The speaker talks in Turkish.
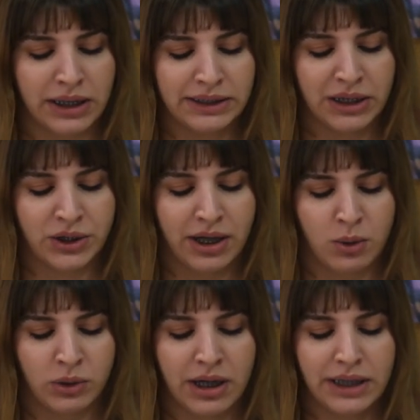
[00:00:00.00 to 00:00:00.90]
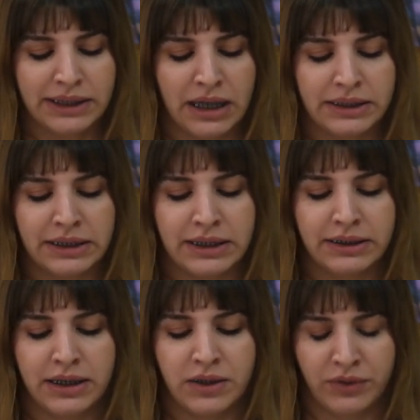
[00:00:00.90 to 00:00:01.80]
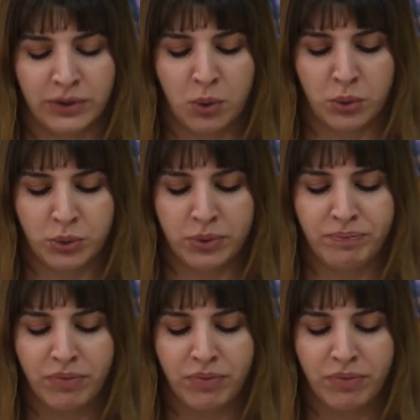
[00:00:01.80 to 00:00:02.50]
gazeteciler olarak saldırıların hedefinde olduk.